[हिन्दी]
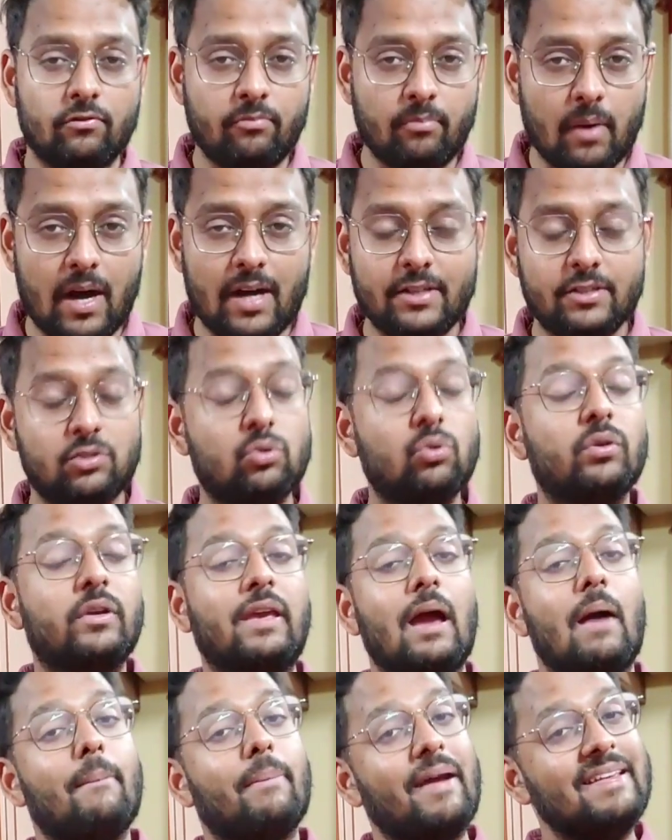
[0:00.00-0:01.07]
ऑफ मार्च को
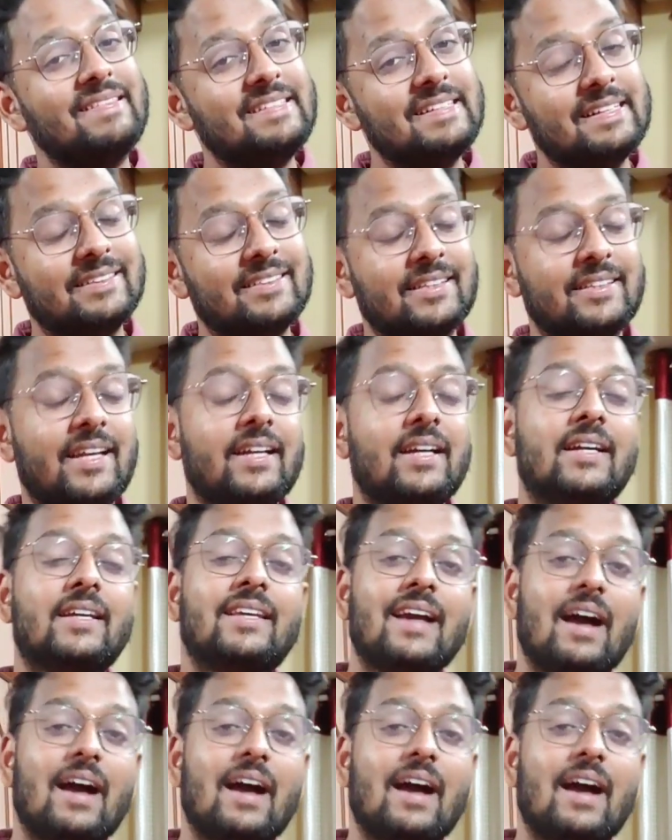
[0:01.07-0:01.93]
क्या प्राइसिंग के साथ आएगा